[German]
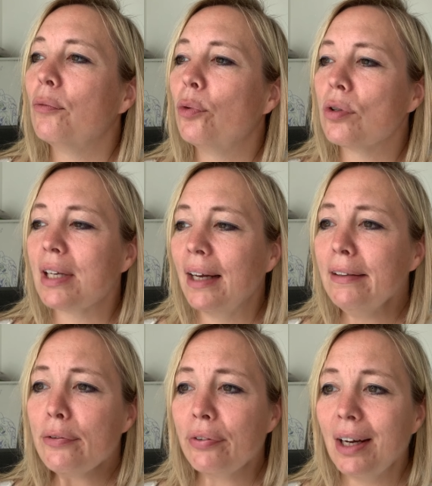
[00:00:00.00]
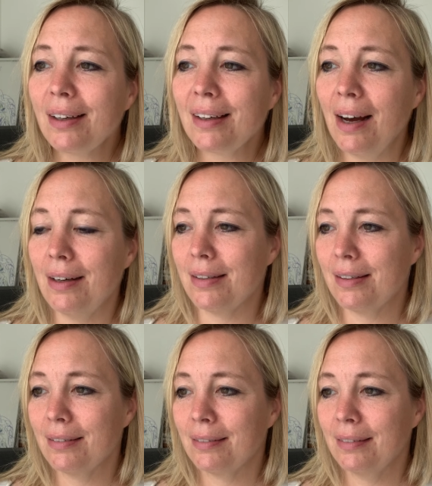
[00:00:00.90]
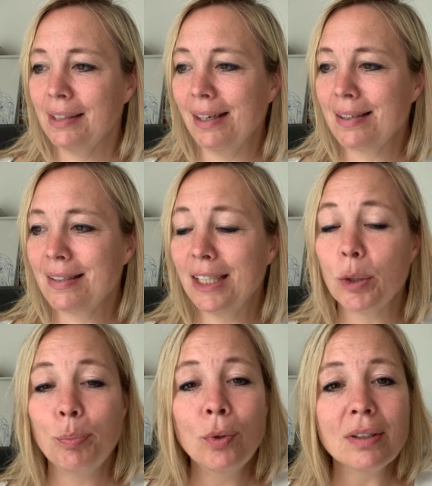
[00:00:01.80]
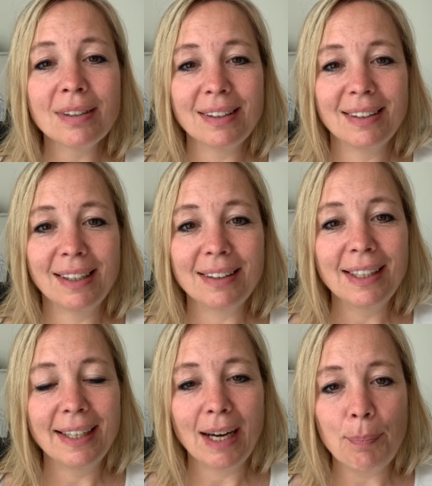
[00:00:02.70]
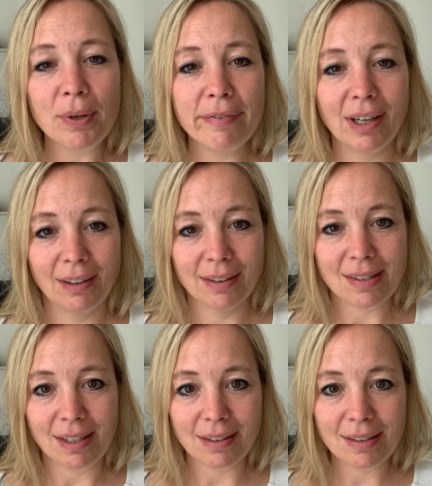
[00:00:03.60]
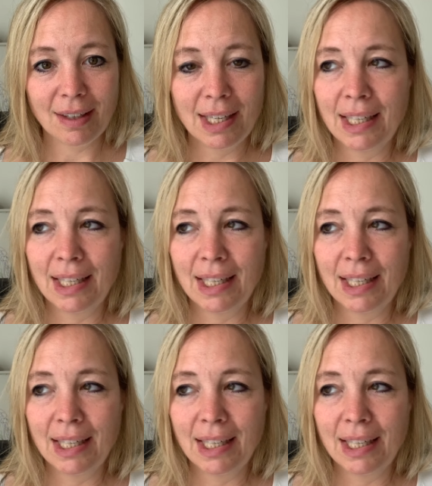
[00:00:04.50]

wo es angefangen hat, dass die Geburten in die Klinik abgewandert sind,